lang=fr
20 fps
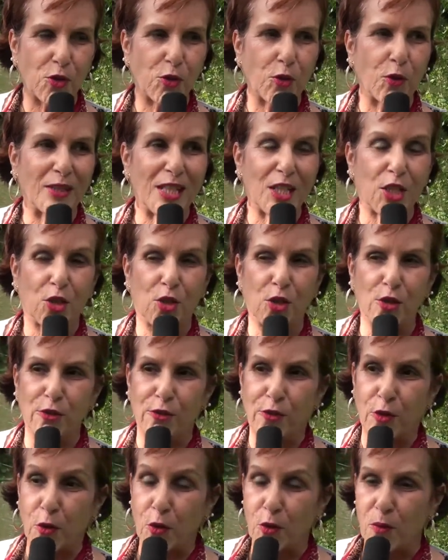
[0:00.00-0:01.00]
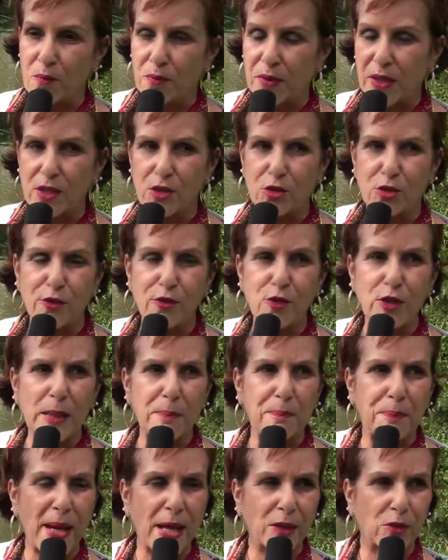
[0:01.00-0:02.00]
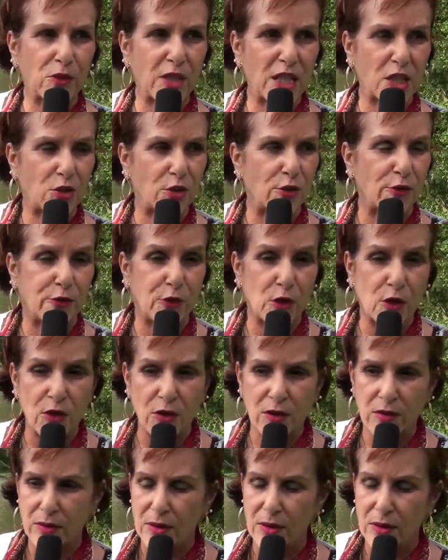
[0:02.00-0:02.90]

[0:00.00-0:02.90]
sont des chevaux. Je voulais peindre des chevaux